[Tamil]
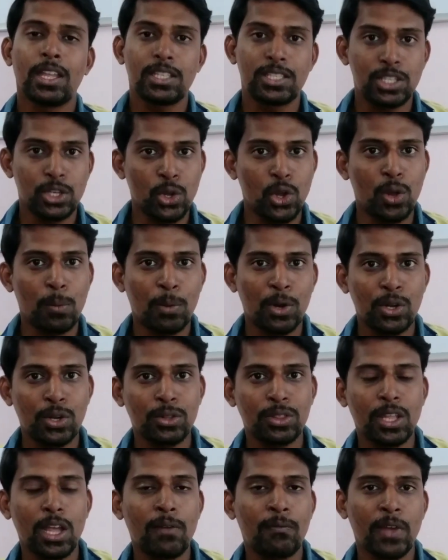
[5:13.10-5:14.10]
ஜியோ
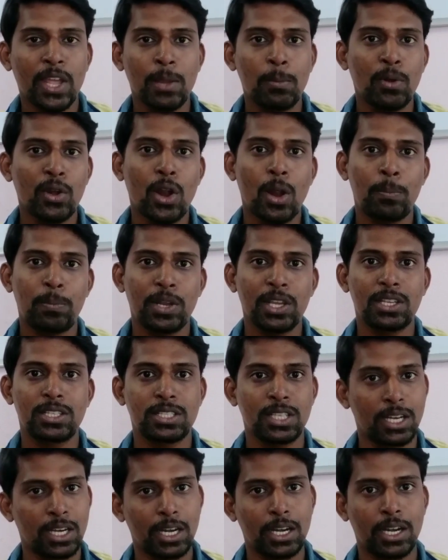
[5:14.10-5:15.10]
மட்டும்தான் ஃபைபர்
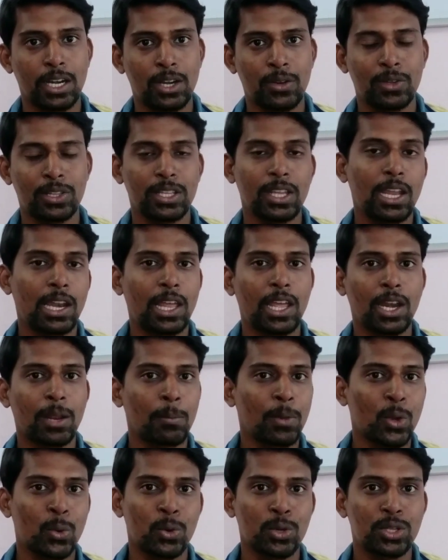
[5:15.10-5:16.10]
ஆப்டிக்ஸ் இன்டர்நெட் வந்து
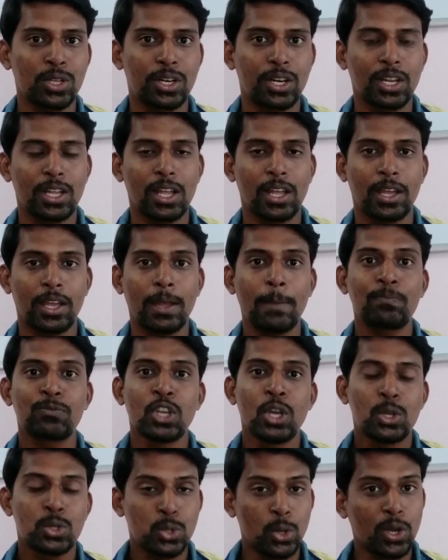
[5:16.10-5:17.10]
எல்லாருக்குமே கொடுத்துட்ருக்காங்க
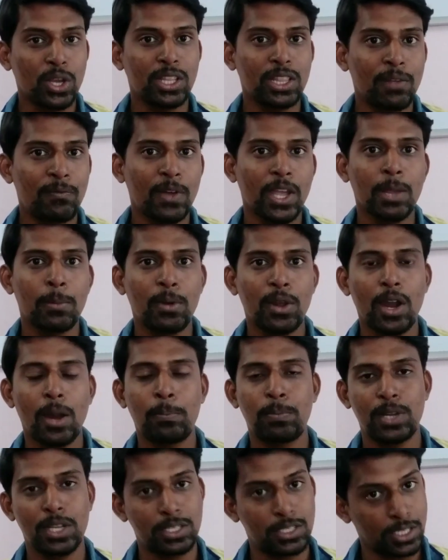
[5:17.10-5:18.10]
ஸோ இந்த ஃபைபர்
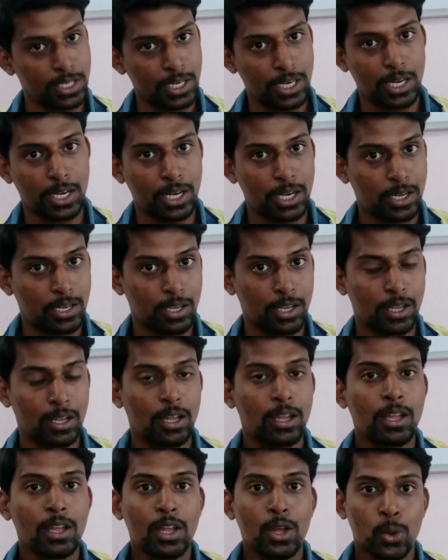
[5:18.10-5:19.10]
ஆப்டிக்ஸ் இன்டர்நெட்டை
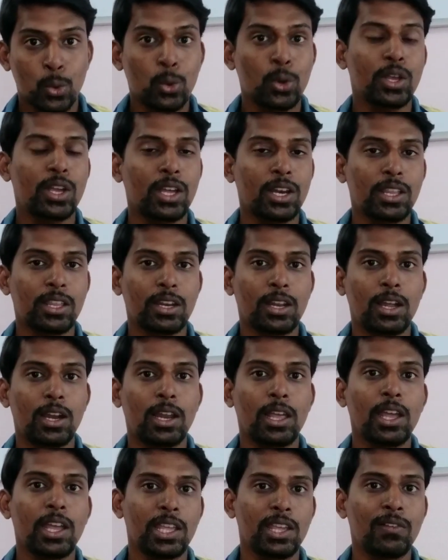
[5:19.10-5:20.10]

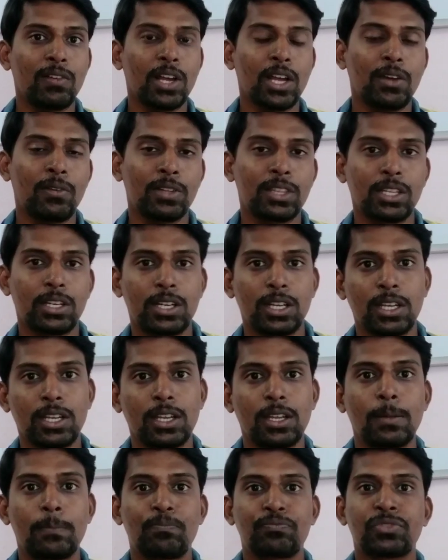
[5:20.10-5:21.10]
கொடுக்கறதுனால இவங்க வந்துட்டு
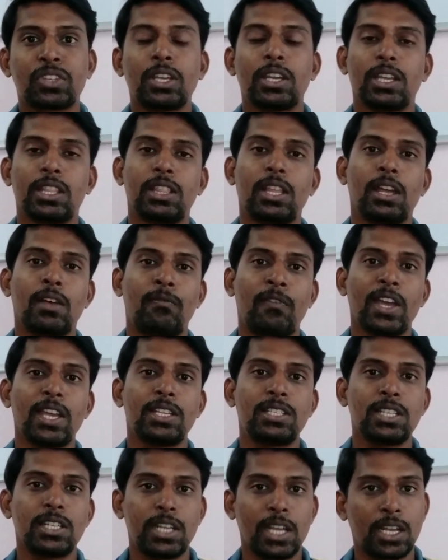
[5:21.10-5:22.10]
இந்த
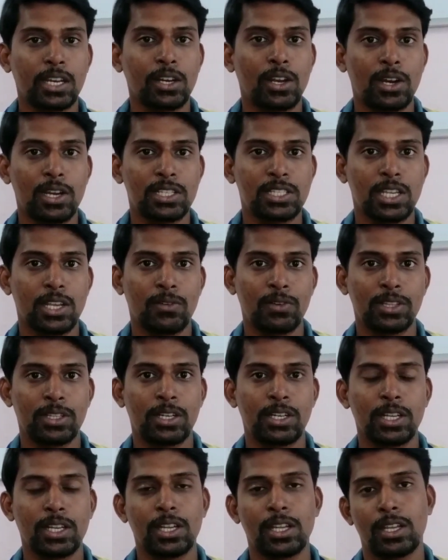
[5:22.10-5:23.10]
ஃபைவ் ஜி டெக்னாலஜியை
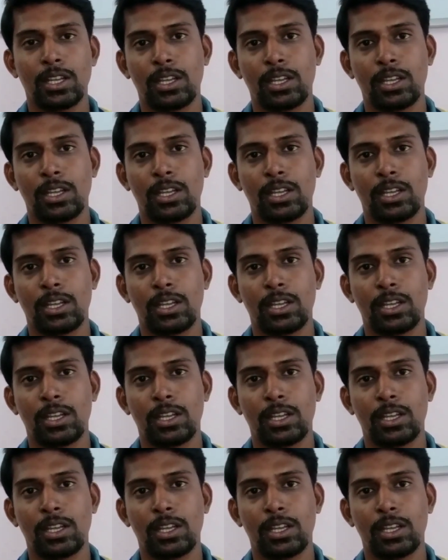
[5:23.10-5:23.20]
வந்துட்டு